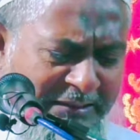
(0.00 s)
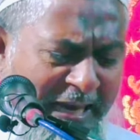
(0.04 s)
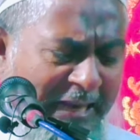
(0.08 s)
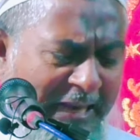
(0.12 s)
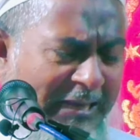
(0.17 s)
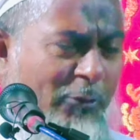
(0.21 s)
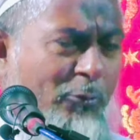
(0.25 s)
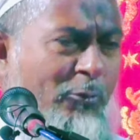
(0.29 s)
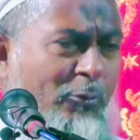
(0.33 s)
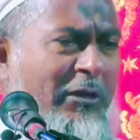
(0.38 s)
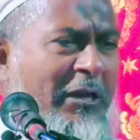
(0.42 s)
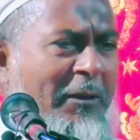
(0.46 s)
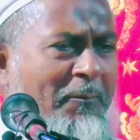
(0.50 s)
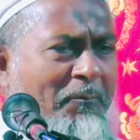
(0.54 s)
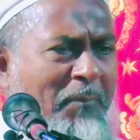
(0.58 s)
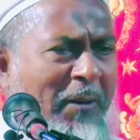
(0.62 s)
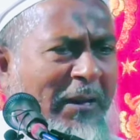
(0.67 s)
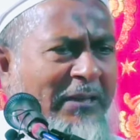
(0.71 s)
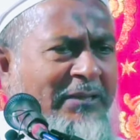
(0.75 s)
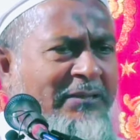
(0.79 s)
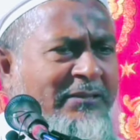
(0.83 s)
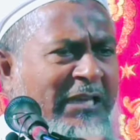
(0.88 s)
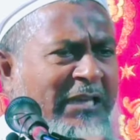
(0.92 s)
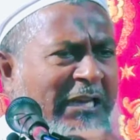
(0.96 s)
চাল করে
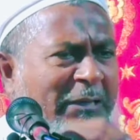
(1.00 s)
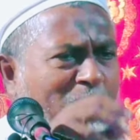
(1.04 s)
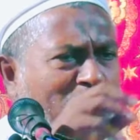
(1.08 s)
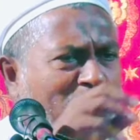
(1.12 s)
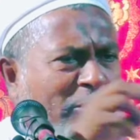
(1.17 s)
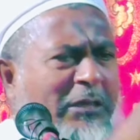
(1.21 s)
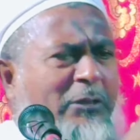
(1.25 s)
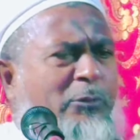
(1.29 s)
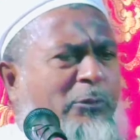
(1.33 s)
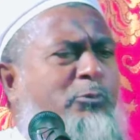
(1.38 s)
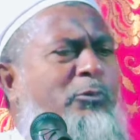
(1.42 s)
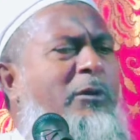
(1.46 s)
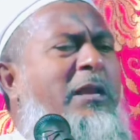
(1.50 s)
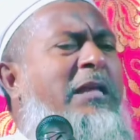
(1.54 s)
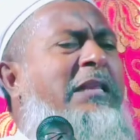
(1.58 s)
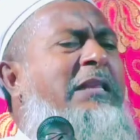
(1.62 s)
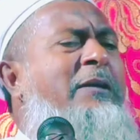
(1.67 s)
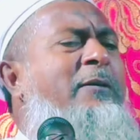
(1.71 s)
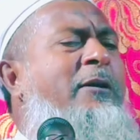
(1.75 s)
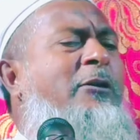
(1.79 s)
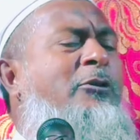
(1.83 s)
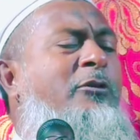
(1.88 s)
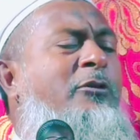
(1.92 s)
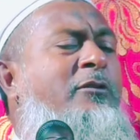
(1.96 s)
বাচ্চার মুখে তুলে
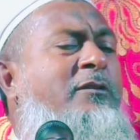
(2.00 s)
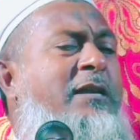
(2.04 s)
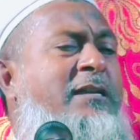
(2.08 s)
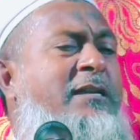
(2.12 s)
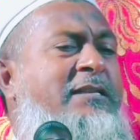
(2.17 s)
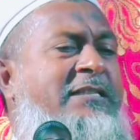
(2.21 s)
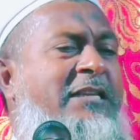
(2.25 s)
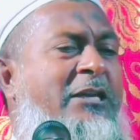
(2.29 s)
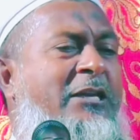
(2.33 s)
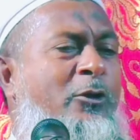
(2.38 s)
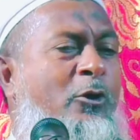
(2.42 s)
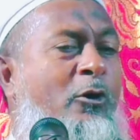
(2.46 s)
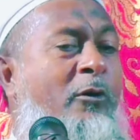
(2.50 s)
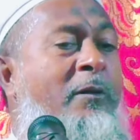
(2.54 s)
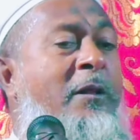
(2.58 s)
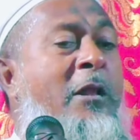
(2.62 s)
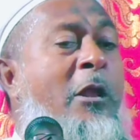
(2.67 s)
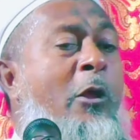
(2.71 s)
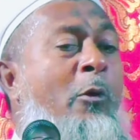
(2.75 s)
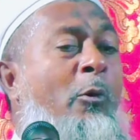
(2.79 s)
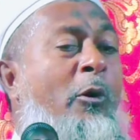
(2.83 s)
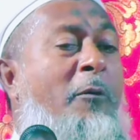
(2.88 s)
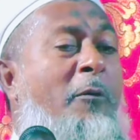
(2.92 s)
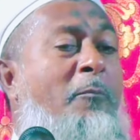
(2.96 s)
দেওয়া দরকার ছিল
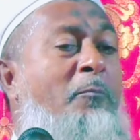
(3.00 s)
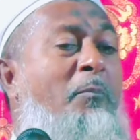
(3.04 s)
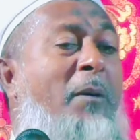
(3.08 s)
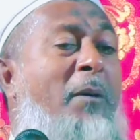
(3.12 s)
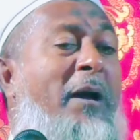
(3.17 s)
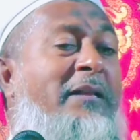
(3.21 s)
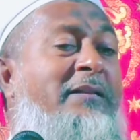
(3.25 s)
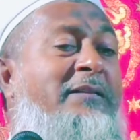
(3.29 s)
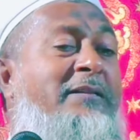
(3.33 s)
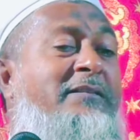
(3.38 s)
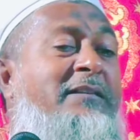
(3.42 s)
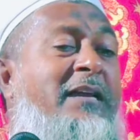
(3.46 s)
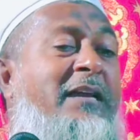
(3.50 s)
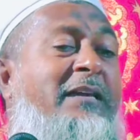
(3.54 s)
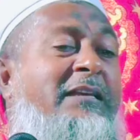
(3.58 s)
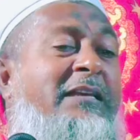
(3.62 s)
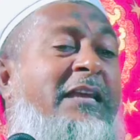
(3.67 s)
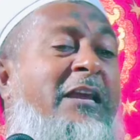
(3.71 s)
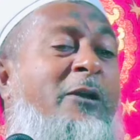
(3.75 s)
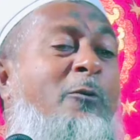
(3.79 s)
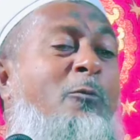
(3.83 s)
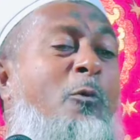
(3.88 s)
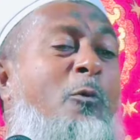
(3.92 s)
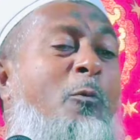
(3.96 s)
ওই
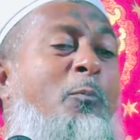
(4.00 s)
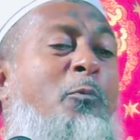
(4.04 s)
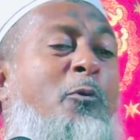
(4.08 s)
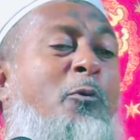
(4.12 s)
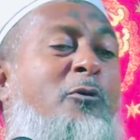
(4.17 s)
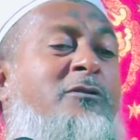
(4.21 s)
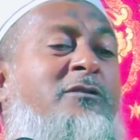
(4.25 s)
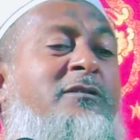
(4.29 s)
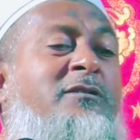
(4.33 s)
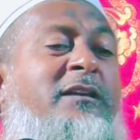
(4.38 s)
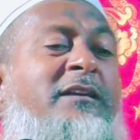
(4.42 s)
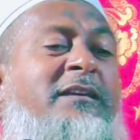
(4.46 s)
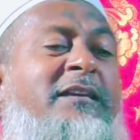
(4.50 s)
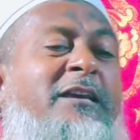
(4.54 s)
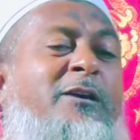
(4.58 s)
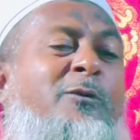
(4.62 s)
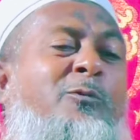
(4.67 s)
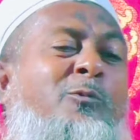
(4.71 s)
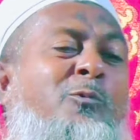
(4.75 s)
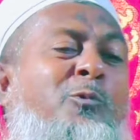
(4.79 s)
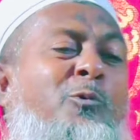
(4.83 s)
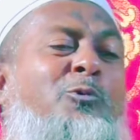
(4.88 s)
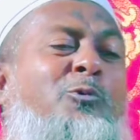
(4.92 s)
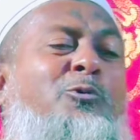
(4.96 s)
বাচ্চাকে উপোস রেখে
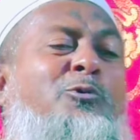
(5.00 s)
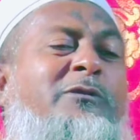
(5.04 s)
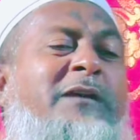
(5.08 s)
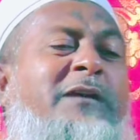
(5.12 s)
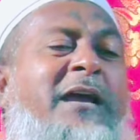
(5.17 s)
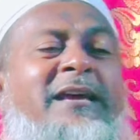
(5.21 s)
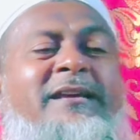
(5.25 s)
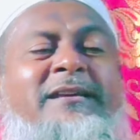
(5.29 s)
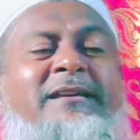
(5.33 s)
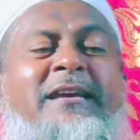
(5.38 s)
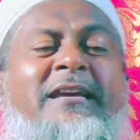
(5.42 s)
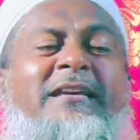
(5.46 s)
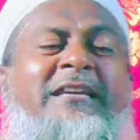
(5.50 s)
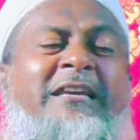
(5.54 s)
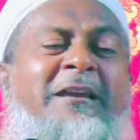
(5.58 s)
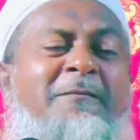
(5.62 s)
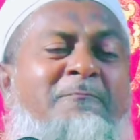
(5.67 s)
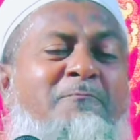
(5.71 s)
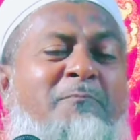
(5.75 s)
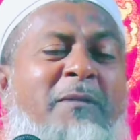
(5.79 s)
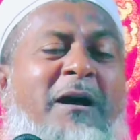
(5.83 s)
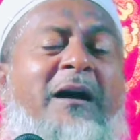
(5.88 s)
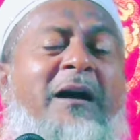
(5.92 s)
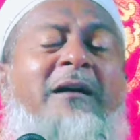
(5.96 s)
কুদ খাইয়ে
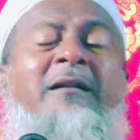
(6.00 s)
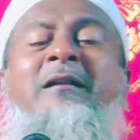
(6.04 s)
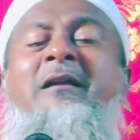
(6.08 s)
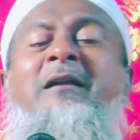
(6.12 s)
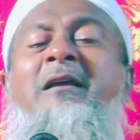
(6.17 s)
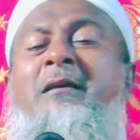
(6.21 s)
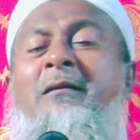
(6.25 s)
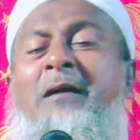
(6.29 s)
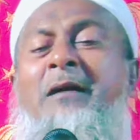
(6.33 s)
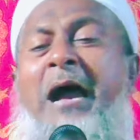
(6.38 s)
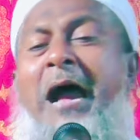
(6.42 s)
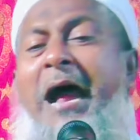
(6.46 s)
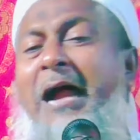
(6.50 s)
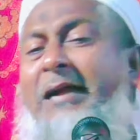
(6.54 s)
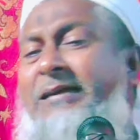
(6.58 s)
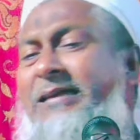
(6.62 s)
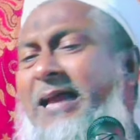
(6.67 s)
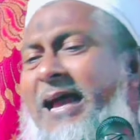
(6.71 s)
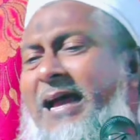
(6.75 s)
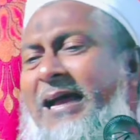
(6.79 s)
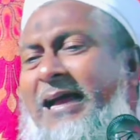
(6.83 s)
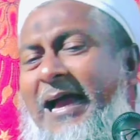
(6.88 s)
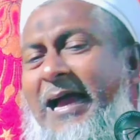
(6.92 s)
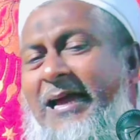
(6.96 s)
কিংবা
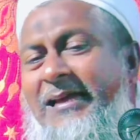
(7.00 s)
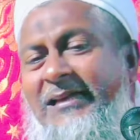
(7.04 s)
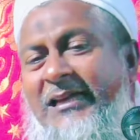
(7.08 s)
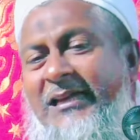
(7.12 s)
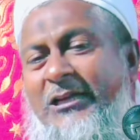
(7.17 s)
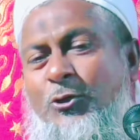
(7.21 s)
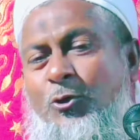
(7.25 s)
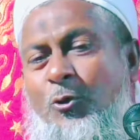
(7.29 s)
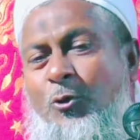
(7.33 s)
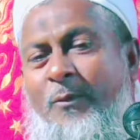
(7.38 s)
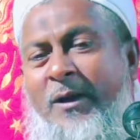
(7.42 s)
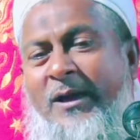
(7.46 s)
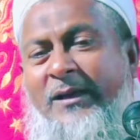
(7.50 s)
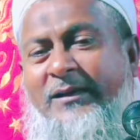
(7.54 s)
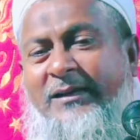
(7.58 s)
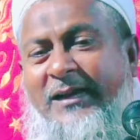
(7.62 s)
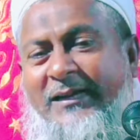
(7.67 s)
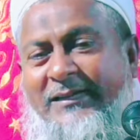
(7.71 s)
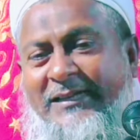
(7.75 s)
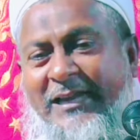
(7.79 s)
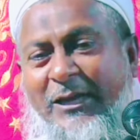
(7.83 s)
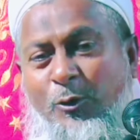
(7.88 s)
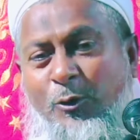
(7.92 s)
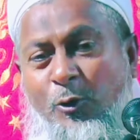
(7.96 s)
আটা খাইয়ে সময়
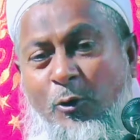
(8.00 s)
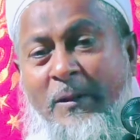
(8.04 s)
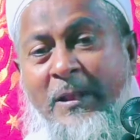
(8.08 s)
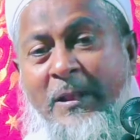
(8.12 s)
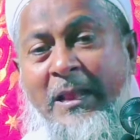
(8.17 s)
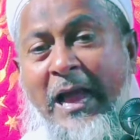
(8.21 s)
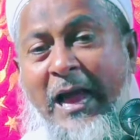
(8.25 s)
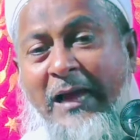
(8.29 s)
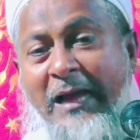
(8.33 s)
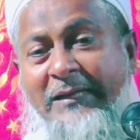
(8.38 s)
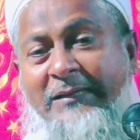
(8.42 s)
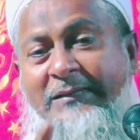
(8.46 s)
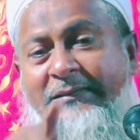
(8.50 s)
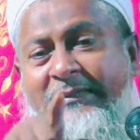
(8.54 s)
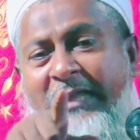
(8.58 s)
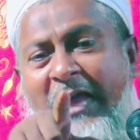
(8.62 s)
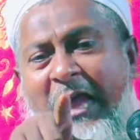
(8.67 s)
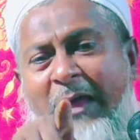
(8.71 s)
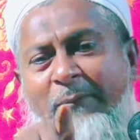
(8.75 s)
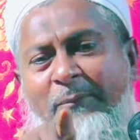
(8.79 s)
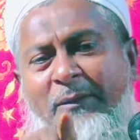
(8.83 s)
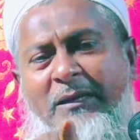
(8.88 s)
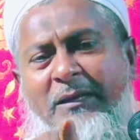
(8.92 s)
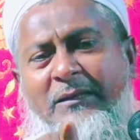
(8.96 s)
কাটালো আর
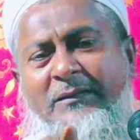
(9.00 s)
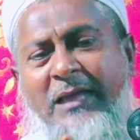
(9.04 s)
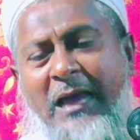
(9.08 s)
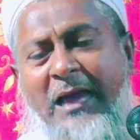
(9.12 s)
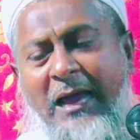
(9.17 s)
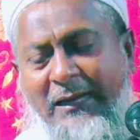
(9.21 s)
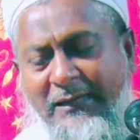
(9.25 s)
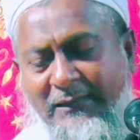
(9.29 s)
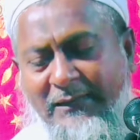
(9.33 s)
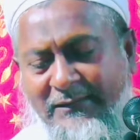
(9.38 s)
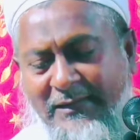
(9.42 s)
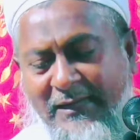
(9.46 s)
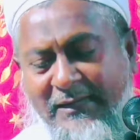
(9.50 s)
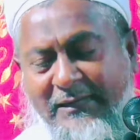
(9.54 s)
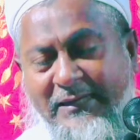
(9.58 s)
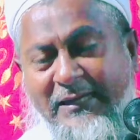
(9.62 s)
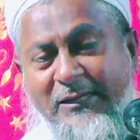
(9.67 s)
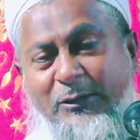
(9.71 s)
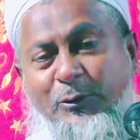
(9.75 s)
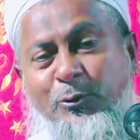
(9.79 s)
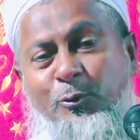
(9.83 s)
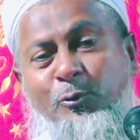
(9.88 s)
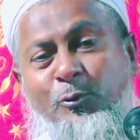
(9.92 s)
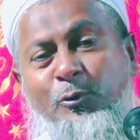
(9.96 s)
দামি ধানটাকে
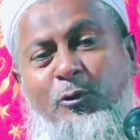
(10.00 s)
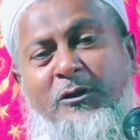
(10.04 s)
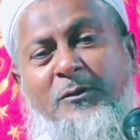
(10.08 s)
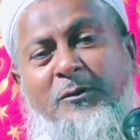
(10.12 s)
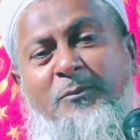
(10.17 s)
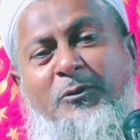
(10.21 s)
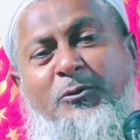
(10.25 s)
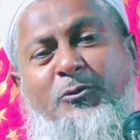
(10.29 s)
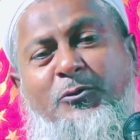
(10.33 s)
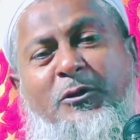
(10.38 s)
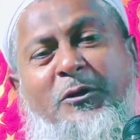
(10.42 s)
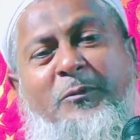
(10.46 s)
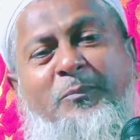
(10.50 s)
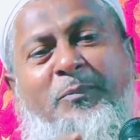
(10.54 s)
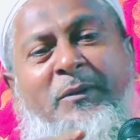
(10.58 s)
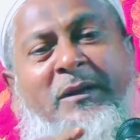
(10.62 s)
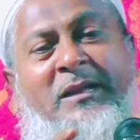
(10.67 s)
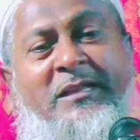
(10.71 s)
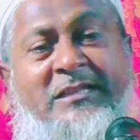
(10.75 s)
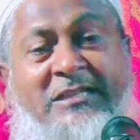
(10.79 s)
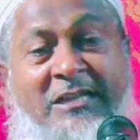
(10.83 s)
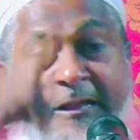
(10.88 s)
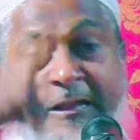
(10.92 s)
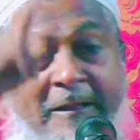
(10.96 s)
ধুলোর ভিতরে
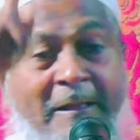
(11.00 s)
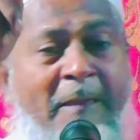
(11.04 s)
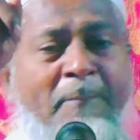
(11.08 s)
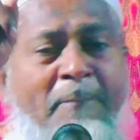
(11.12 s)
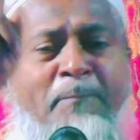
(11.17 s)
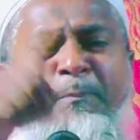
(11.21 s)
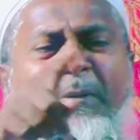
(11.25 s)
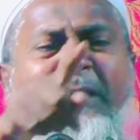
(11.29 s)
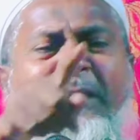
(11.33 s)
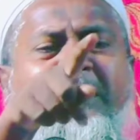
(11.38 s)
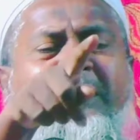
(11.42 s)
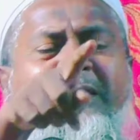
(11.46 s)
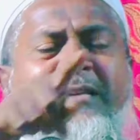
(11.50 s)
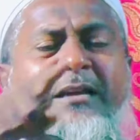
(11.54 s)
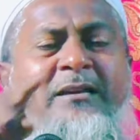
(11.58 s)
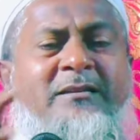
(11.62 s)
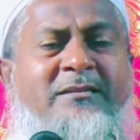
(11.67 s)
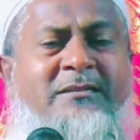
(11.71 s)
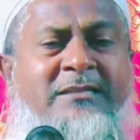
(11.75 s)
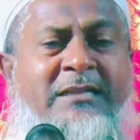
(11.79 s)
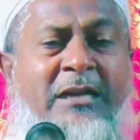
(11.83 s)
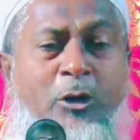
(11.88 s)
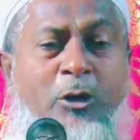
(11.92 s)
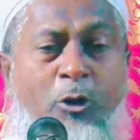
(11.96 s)
ফেলেছে বিশ্বাস
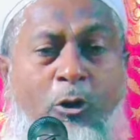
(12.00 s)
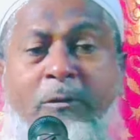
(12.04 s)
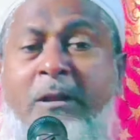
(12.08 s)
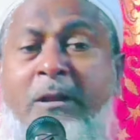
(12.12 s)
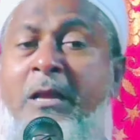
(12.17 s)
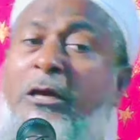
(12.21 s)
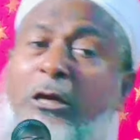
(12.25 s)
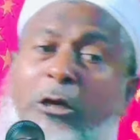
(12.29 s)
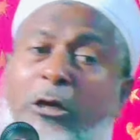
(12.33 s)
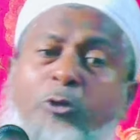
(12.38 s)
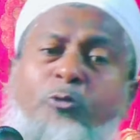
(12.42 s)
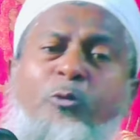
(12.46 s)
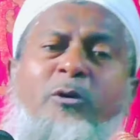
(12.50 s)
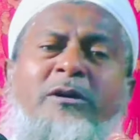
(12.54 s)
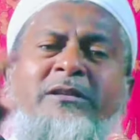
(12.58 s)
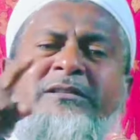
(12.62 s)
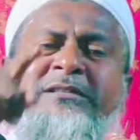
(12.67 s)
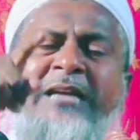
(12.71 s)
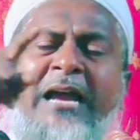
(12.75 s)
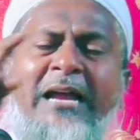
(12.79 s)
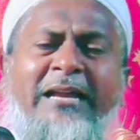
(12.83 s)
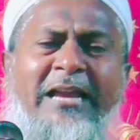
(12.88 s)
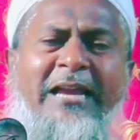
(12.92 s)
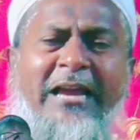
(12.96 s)
ছিল কিন্তু ও
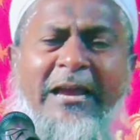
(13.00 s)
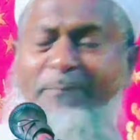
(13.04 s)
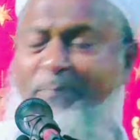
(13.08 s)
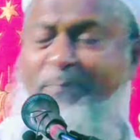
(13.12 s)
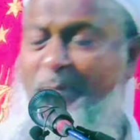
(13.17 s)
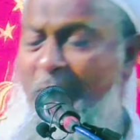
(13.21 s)
জানে